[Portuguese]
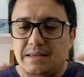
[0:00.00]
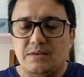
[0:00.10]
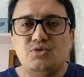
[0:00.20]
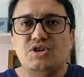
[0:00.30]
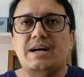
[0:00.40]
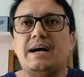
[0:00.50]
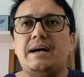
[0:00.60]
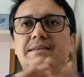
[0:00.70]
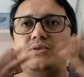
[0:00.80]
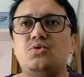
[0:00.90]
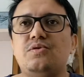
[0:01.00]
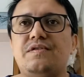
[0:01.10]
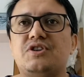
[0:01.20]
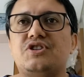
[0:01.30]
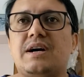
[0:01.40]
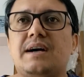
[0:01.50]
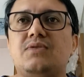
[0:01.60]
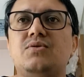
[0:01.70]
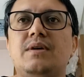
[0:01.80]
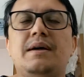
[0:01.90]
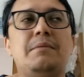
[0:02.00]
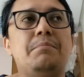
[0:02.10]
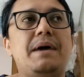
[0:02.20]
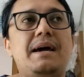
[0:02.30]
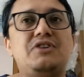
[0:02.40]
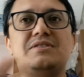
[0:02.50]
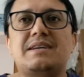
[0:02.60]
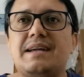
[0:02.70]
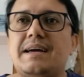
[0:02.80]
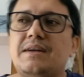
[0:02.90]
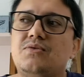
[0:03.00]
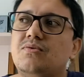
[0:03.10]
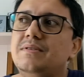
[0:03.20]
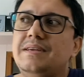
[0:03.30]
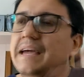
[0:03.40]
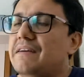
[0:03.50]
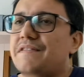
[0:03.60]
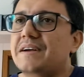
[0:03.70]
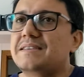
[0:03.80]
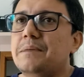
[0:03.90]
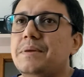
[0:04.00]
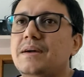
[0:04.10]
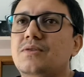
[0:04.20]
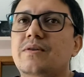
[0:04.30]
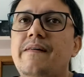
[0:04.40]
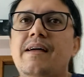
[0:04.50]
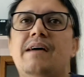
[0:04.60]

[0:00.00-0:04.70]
Dentro de casa, tudo fechado, bem discreto, ninguém vai ficar sabendo.